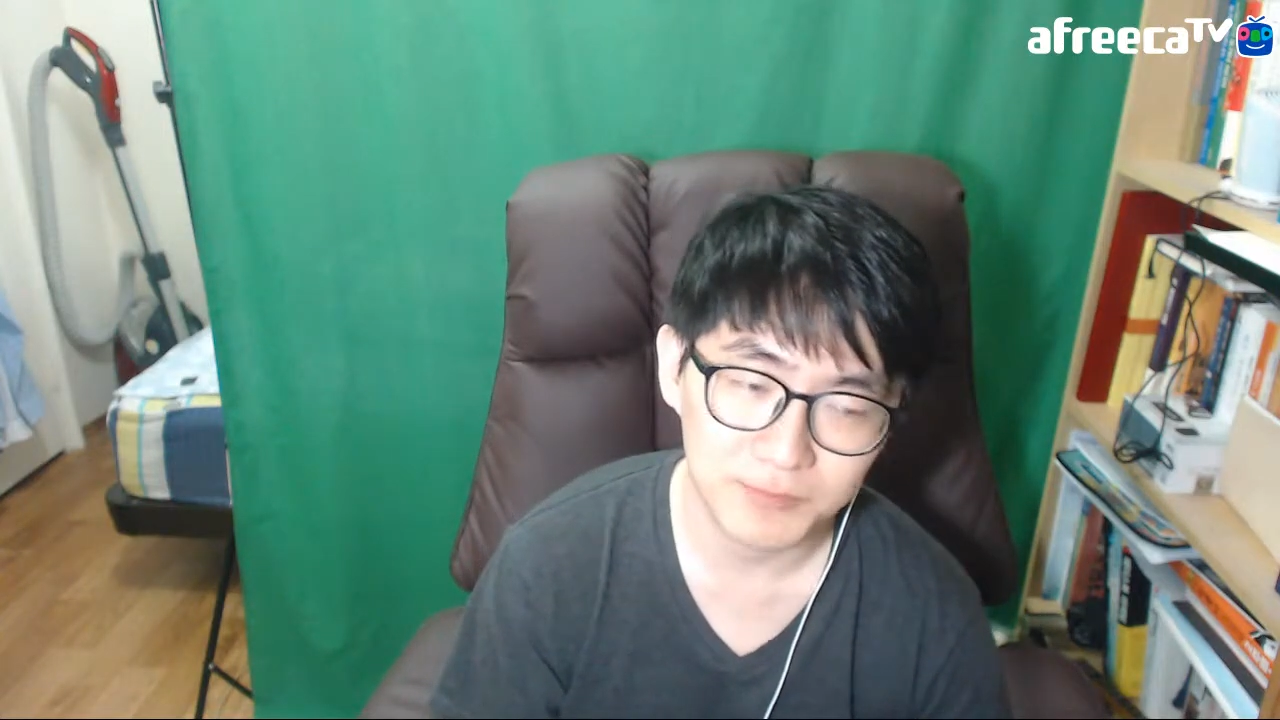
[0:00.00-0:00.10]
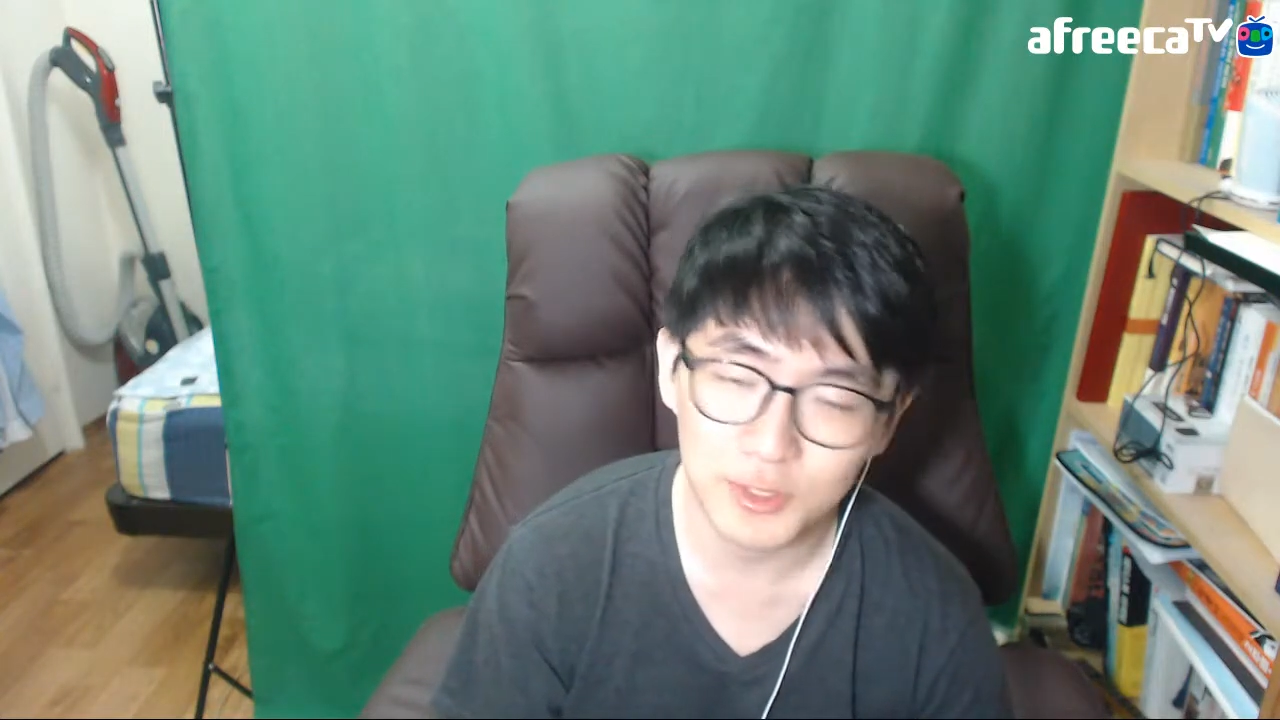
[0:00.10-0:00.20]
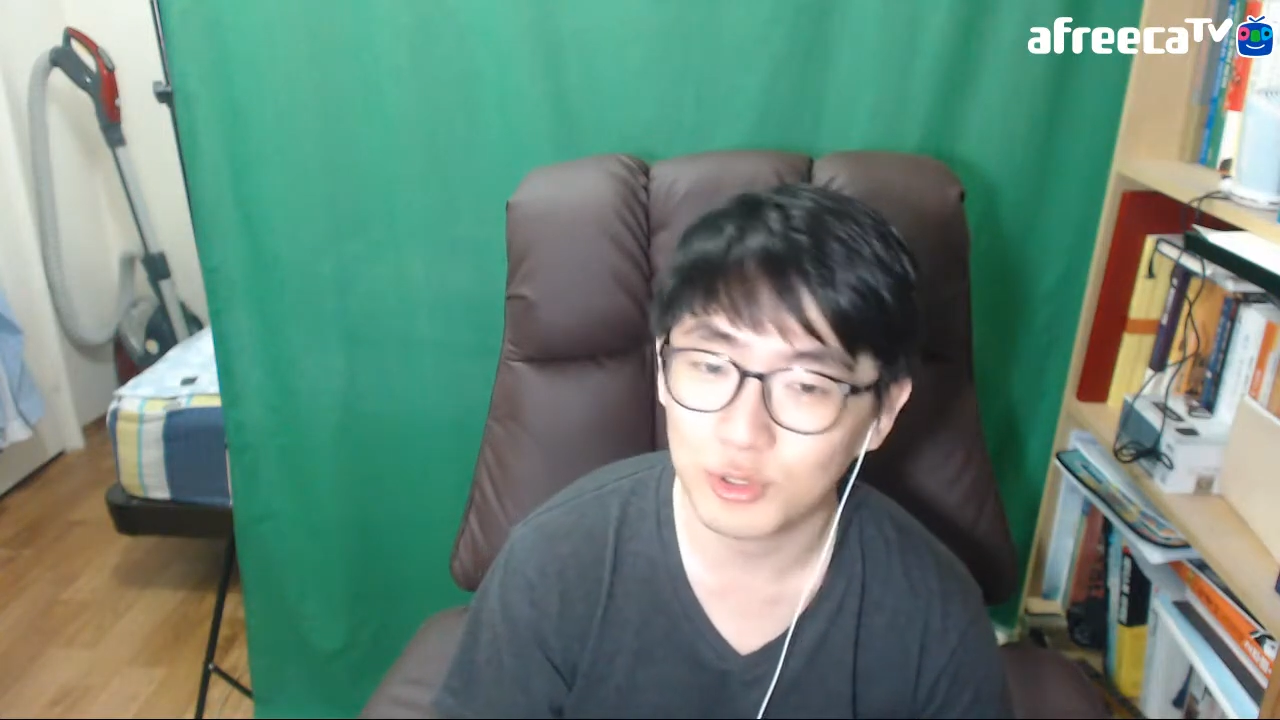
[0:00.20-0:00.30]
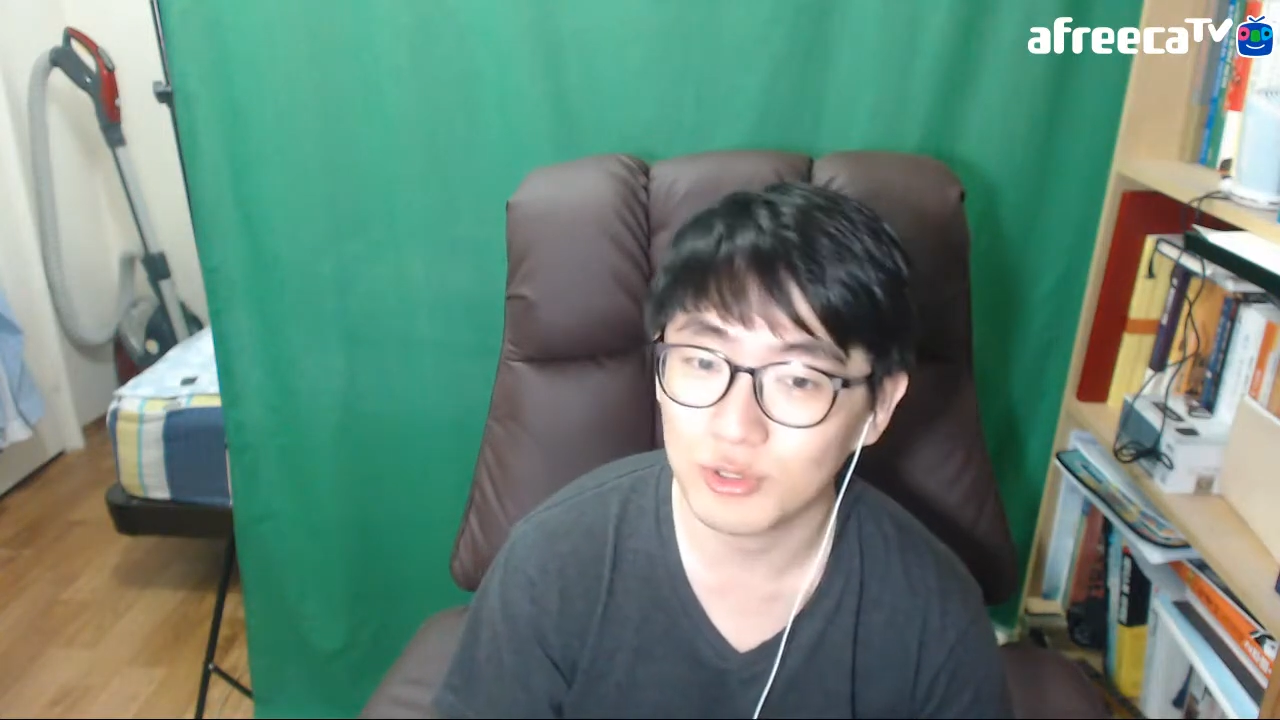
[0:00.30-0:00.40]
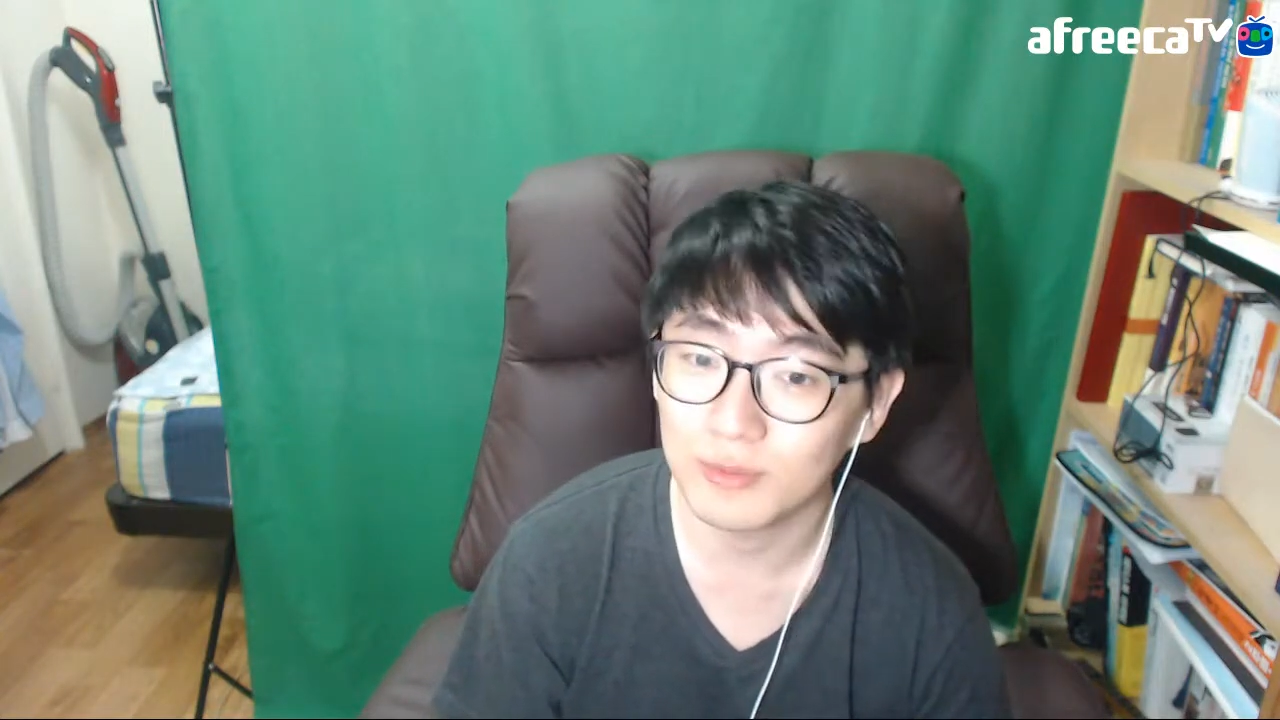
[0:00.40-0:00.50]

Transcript: 그리고